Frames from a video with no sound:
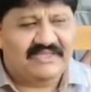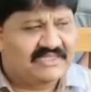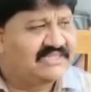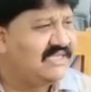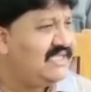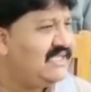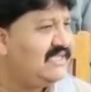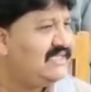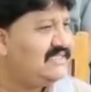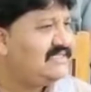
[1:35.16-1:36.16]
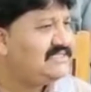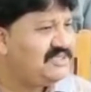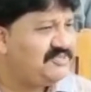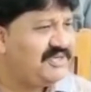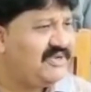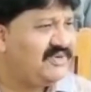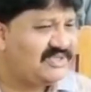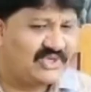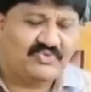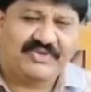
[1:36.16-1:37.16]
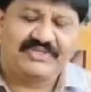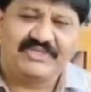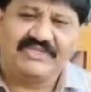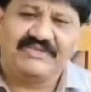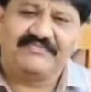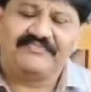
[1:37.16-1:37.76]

ఎంత చెప్పినా కూడా తక్కువైతుంది